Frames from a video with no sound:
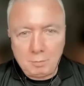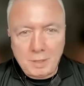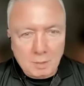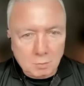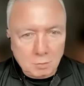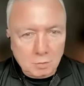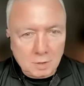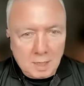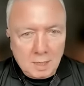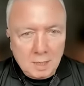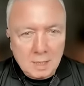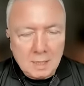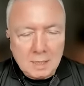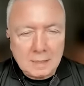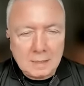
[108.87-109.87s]
Bir de
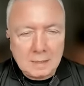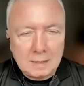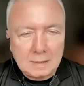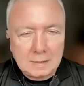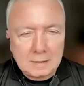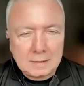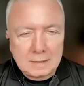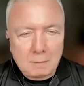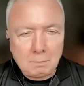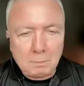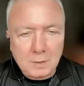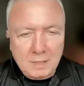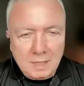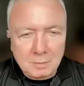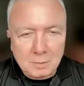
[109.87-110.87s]
burada e,
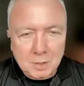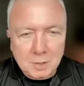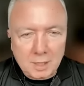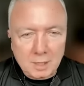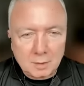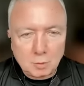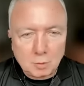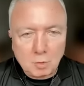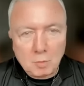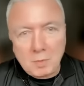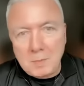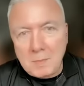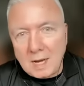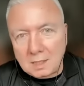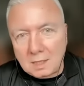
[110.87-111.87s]
sapla diye bir şey yazıyor.
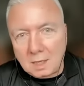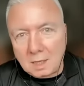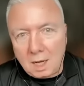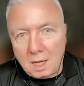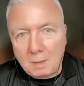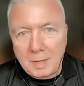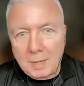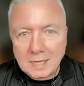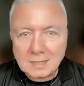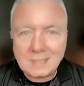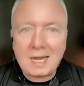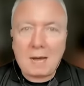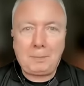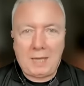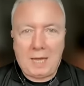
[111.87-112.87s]
Bir marka galiba yani
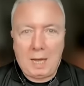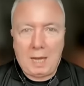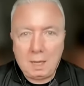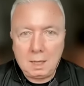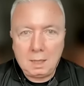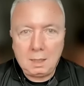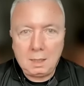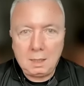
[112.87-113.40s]
sapla.